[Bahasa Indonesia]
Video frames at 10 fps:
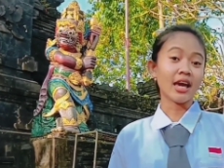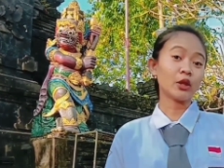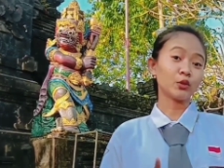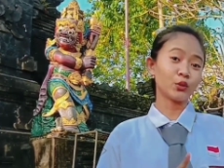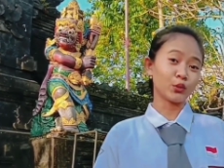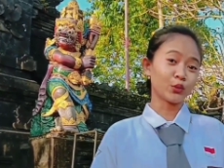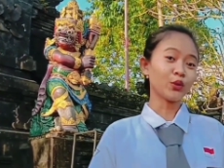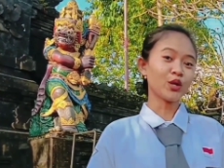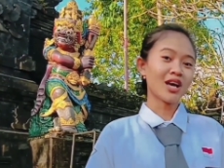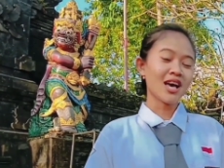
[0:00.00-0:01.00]
yaitu
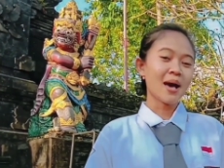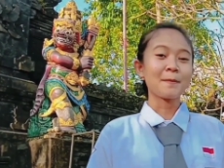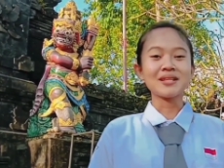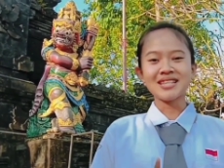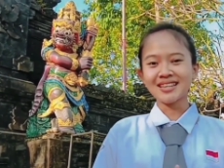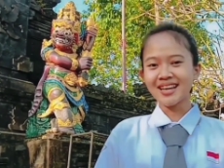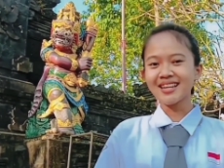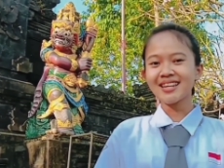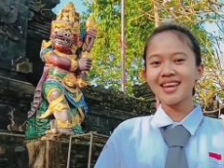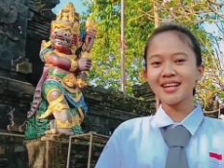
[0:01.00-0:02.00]
guru, peserta
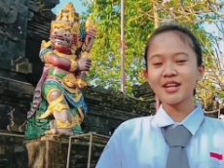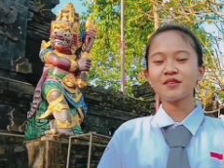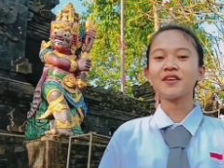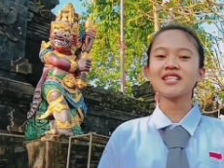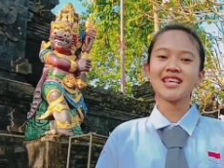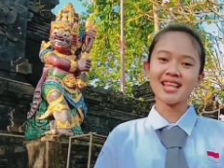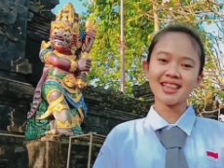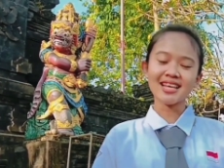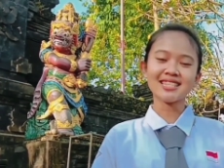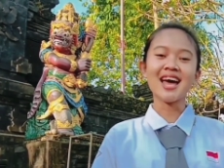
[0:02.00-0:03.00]
didik,
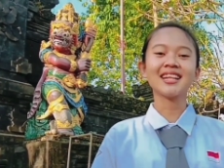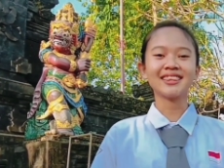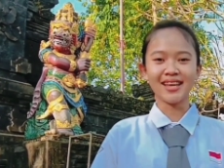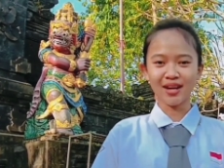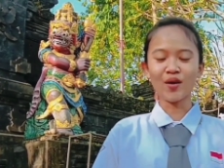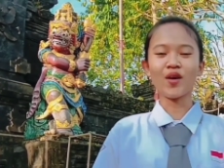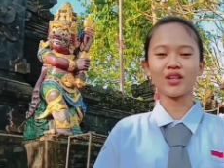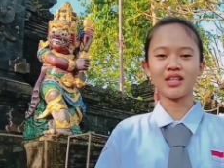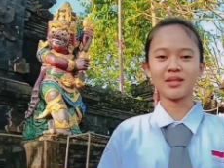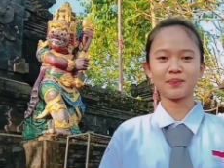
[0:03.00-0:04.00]
fasilitas, dan
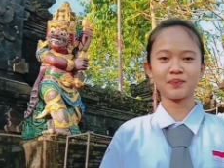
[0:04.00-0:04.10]
teknologi.